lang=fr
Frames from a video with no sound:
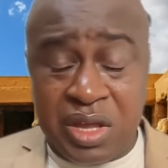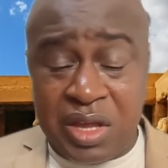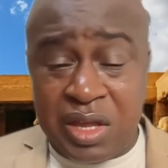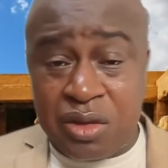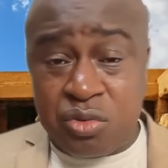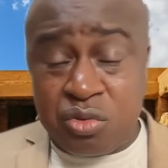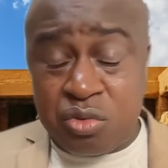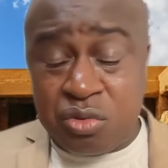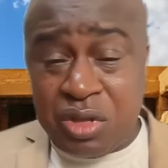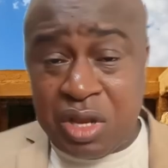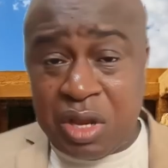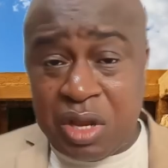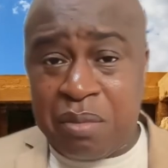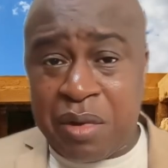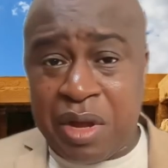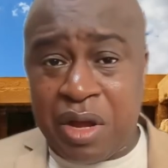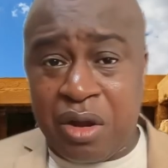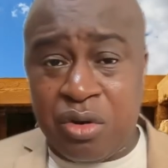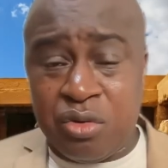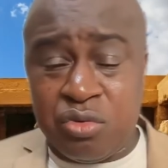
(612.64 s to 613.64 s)
et toutes les
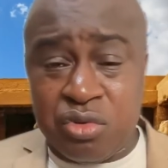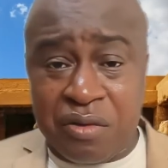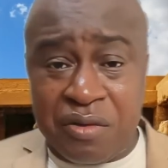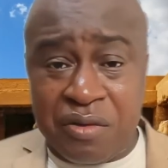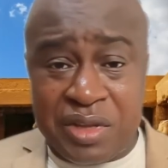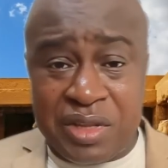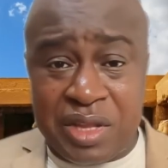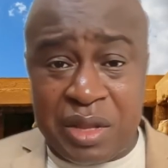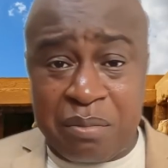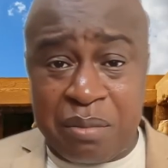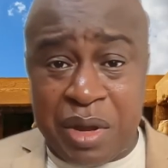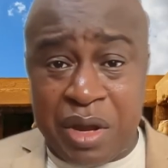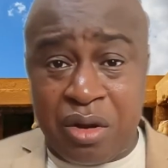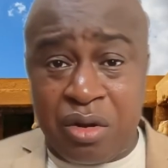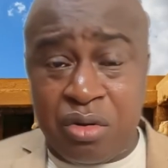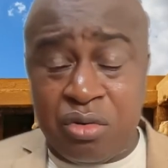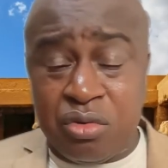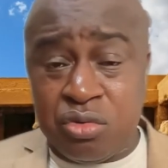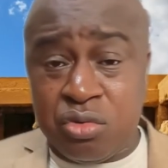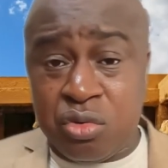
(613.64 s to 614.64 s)
paroles doivent être des
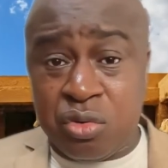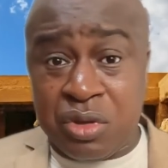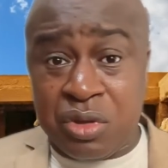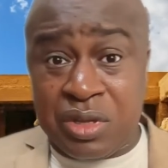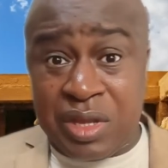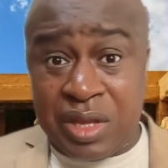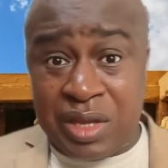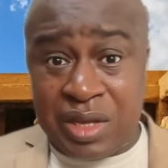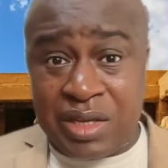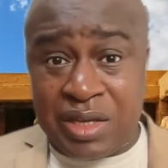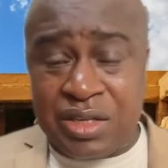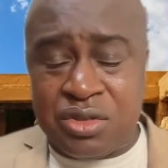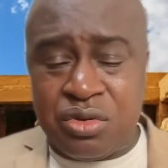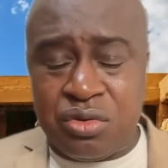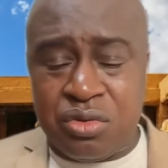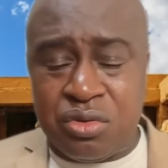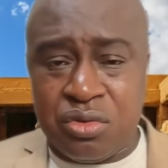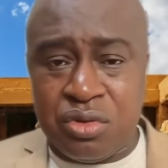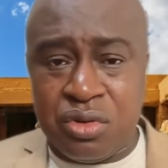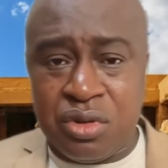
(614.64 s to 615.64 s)
paroles de
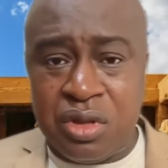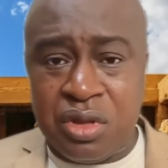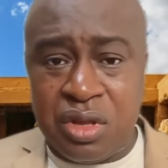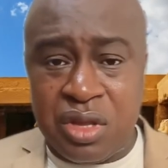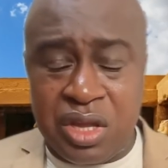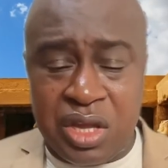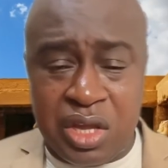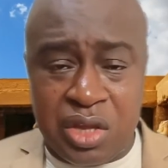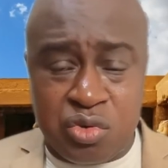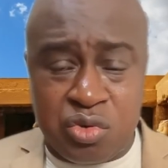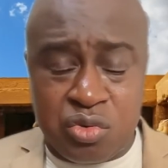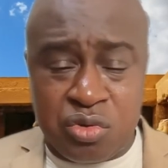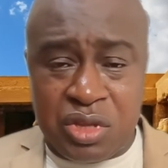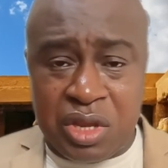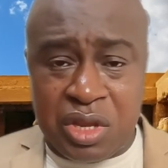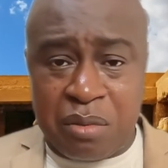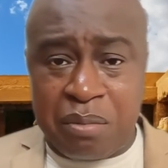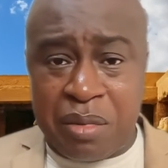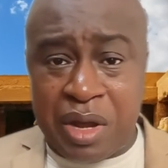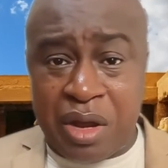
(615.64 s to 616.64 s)
guérison. Et
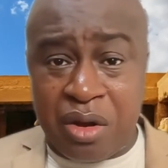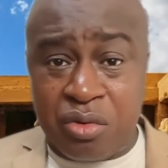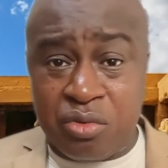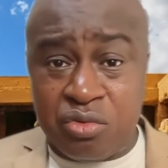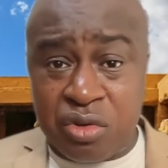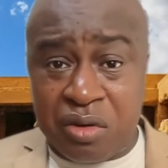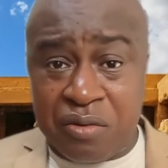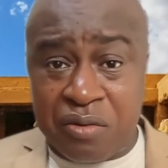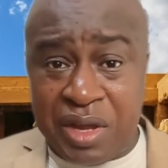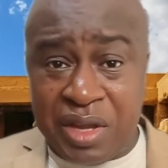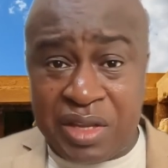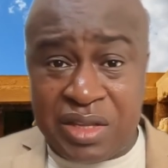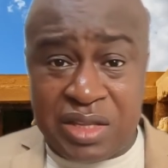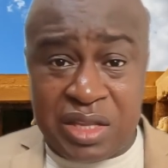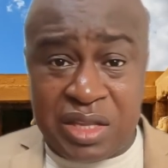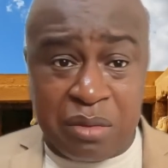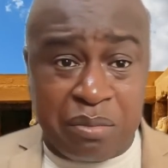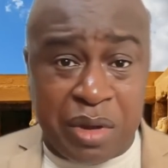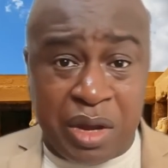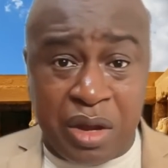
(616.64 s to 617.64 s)
toutes les paroles doivent
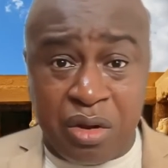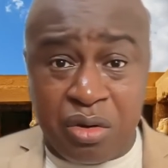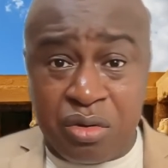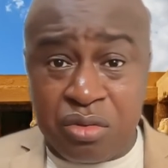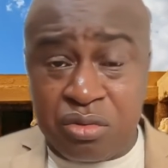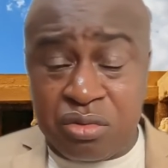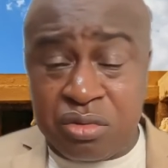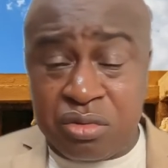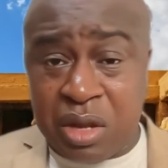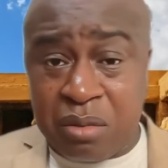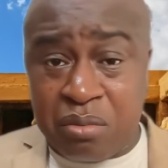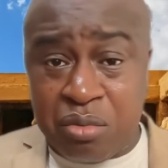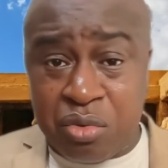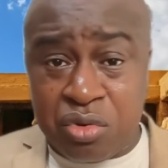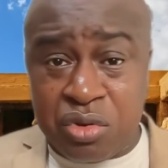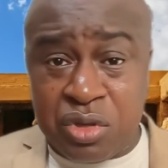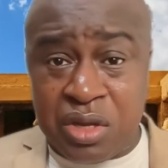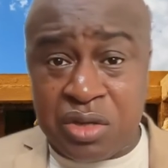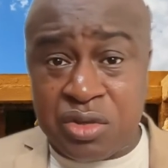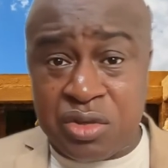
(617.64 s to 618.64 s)
être des paroles
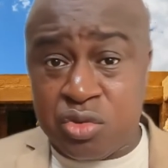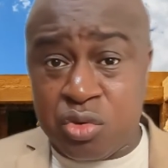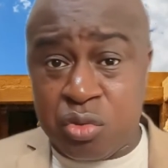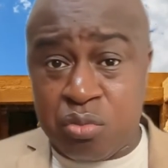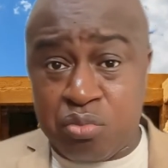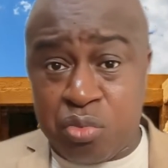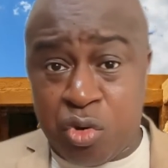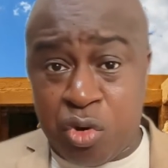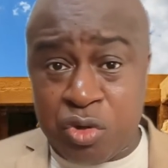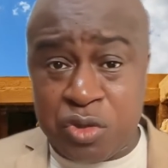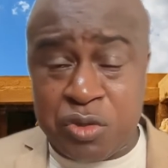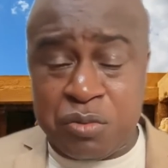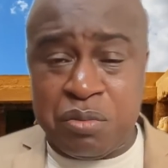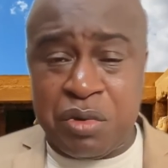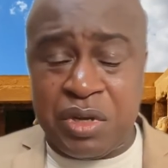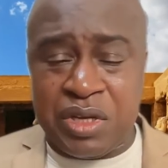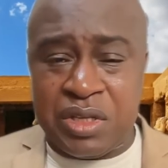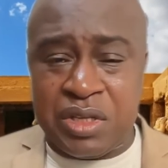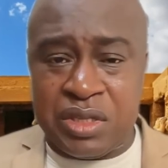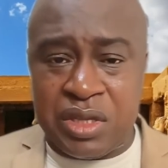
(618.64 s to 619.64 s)
d'abondance, de
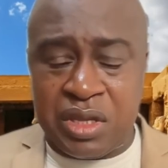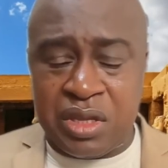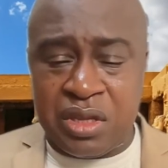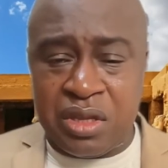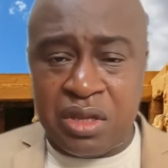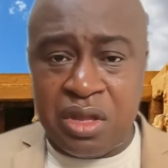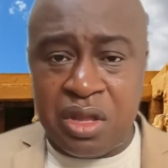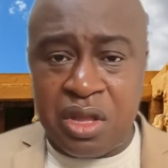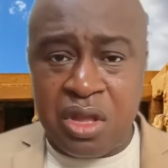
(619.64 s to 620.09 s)
prospérité.